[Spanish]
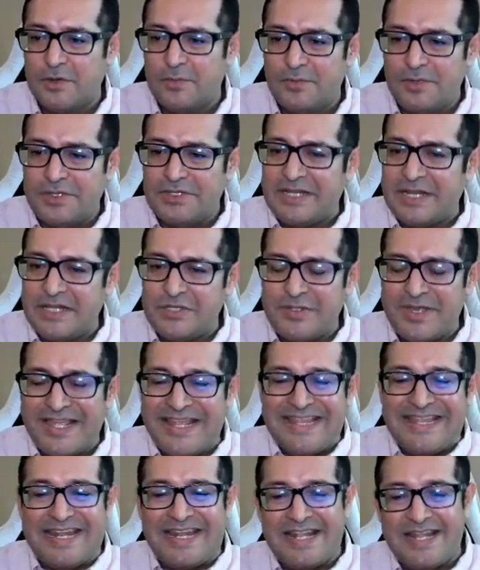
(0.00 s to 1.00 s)
bueno, tal vez no hay
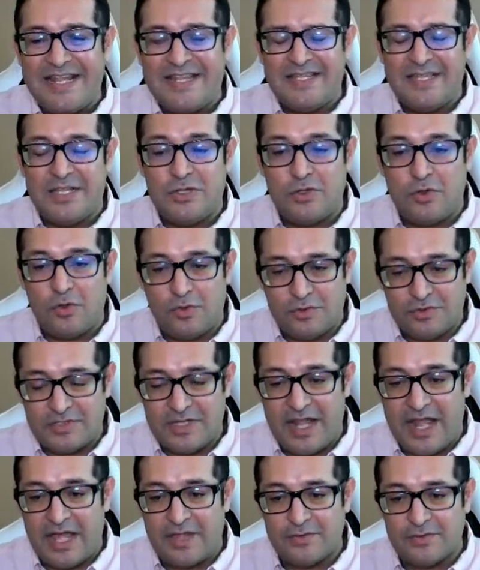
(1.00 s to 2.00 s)
Internet en todos
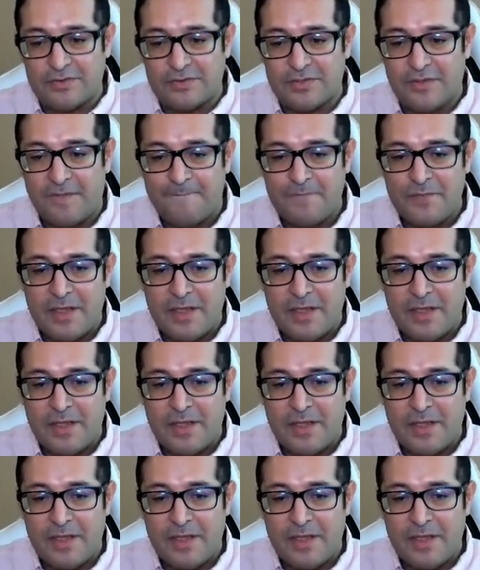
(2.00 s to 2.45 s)
lados.